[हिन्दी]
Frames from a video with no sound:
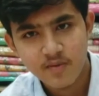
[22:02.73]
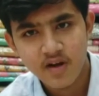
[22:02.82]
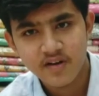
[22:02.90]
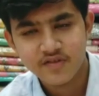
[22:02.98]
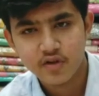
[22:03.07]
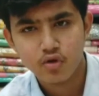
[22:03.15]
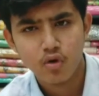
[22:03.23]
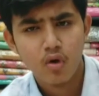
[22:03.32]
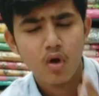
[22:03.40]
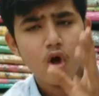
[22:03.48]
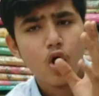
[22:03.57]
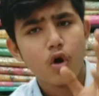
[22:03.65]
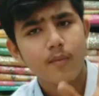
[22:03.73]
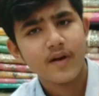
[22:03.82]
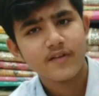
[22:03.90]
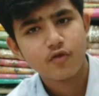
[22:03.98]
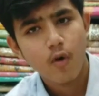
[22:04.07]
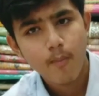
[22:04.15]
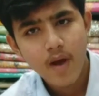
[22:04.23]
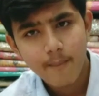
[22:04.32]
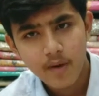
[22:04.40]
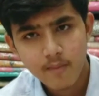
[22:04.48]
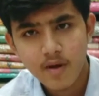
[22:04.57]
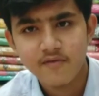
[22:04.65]
भी कर सकते हो और मेरे शॉप में आप
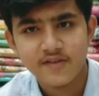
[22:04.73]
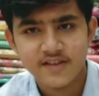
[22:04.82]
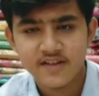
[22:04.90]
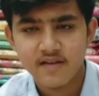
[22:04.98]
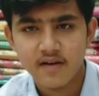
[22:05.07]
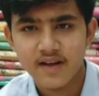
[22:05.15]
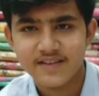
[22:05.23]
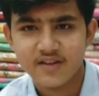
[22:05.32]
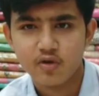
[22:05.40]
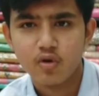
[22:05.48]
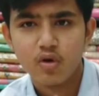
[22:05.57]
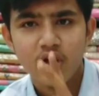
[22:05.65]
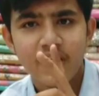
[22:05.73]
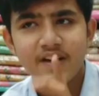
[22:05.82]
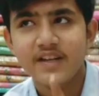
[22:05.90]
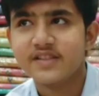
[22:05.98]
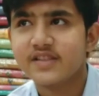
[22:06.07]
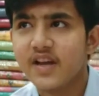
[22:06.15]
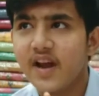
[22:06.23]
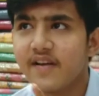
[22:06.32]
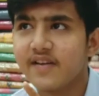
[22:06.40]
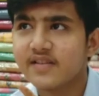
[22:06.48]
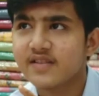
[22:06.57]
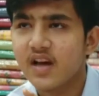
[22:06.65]
एक बार विज़िट करना चाहते हो नीचे
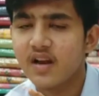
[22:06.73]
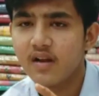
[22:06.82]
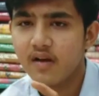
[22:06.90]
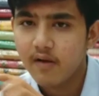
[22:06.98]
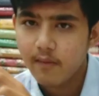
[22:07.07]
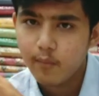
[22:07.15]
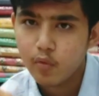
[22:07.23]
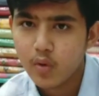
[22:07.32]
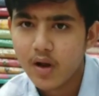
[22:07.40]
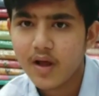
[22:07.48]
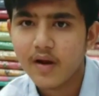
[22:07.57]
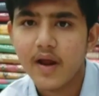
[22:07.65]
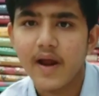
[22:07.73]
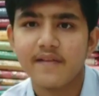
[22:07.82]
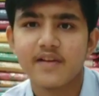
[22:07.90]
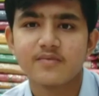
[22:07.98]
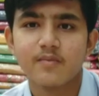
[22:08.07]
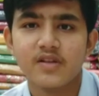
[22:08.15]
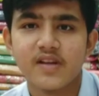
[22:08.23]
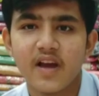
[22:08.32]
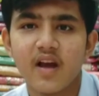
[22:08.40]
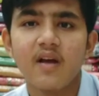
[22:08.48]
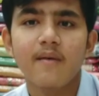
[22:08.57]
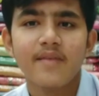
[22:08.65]
एड्रेस का पूरा एड्रेस मिल
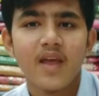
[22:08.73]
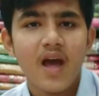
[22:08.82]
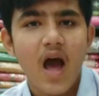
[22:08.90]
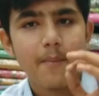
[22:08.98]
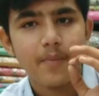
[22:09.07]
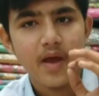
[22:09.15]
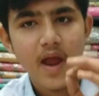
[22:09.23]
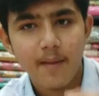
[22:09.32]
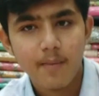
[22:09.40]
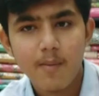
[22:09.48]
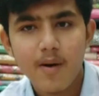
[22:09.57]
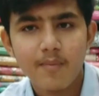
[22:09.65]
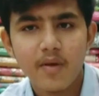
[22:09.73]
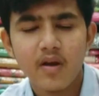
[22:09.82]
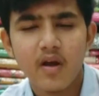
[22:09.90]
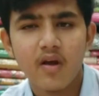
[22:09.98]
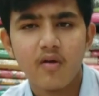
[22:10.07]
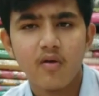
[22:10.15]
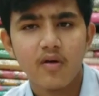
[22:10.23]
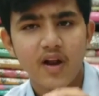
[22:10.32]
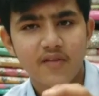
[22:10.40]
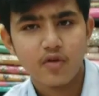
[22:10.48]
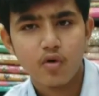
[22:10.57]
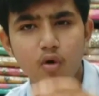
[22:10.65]
जाएगा आप अहमदाबाद में रह
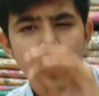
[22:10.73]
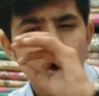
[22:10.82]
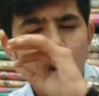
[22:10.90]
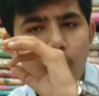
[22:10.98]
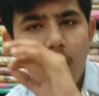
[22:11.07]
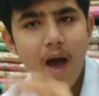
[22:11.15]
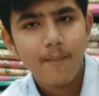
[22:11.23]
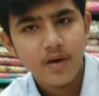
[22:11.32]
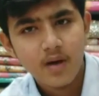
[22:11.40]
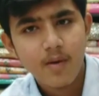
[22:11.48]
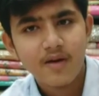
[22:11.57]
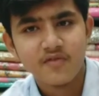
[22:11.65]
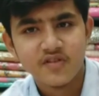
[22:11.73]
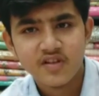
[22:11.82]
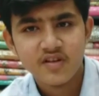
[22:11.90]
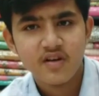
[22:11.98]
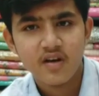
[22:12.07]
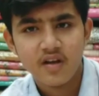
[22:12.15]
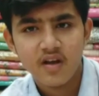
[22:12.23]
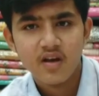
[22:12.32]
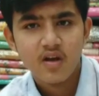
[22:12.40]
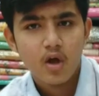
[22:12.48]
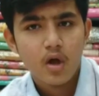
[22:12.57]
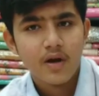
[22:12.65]
रहते हो आप एक बार विज़िट करिए
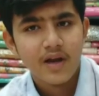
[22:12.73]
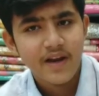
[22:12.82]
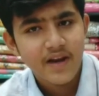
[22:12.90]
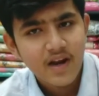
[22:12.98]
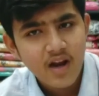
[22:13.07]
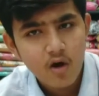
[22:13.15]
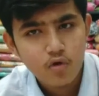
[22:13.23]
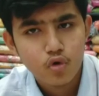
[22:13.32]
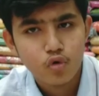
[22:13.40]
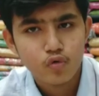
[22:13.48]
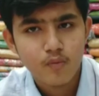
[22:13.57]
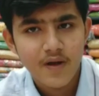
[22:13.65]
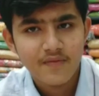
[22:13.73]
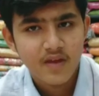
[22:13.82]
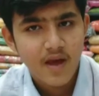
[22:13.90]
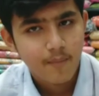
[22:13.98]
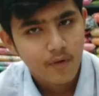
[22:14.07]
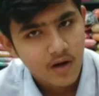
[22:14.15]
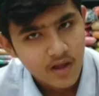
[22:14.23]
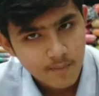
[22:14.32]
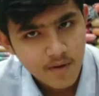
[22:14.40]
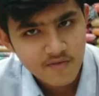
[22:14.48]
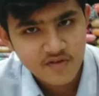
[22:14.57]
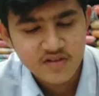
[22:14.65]
लेना ना हो तो कुछ बात नहीं आप खाली
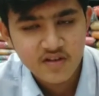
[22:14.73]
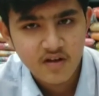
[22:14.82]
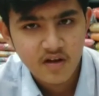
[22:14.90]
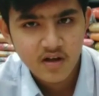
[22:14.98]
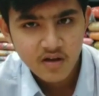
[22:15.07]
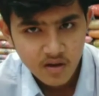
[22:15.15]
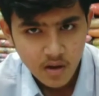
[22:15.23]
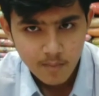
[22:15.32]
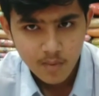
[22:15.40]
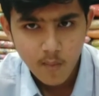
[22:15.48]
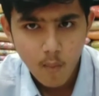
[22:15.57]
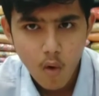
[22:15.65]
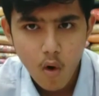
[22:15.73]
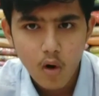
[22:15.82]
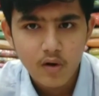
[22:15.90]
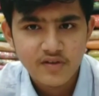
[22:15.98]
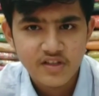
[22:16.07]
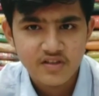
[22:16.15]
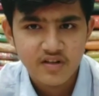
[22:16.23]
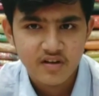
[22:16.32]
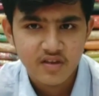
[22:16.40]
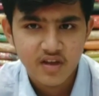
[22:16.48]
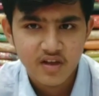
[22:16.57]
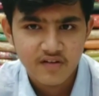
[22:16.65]
एक बार विजिट करिए मतलब ऑल चीज़
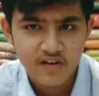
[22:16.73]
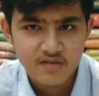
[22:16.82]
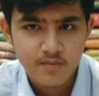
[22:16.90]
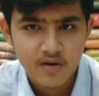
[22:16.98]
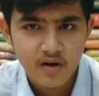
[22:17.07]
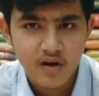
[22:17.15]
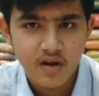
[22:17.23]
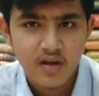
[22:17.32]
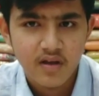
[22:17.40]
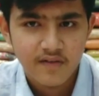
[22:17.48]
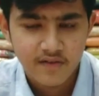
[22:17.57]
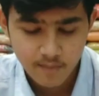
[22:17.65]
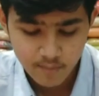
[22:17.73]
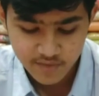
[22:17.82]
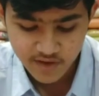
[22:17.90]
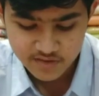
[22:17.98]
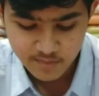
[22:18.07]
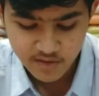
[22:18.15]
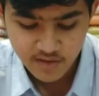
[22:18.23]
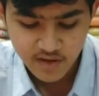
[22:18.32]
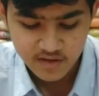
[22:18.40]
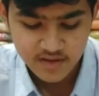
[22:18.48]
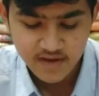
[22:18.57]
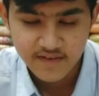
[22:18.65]
रखते हैं ड्रेस मटेरियल नहीं ड्रेस मटेरियल
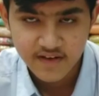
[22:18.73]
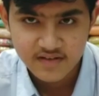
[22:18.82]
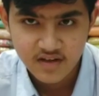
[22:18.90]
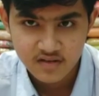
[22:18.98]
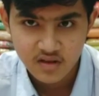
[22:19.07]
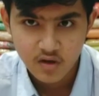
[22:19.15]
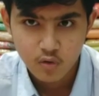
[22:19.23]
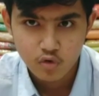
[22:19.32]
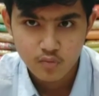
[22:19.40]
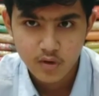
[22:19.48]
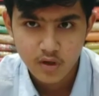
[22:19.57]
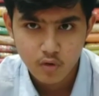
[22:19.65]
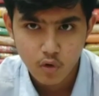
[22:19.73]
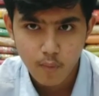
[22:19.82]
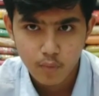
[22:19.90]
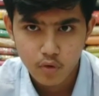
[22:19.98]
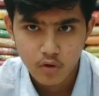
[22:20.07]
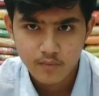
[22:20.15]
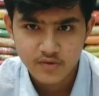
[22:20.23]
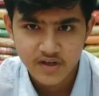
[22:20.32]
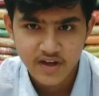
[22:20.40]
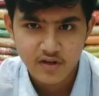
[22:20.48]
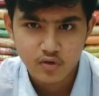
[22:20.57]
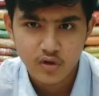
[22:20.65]
रखते हैं ड्रेस रखते हैं कुछ भी क्रॉप टॉप
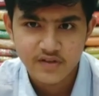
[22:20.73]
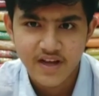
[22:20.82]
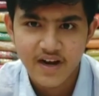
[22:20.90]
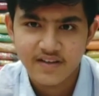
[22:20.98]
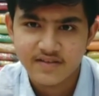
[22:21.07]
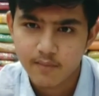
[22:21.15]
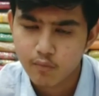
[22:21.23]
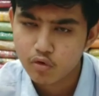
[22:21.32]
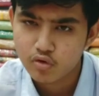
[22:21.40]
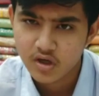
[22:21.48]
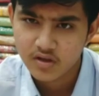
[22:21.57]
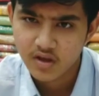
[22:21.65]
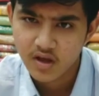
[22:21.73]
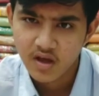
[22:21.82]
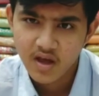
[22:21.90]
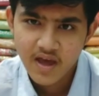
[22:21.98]
चनिया चोली साड़ी सब कुछ रखते हैं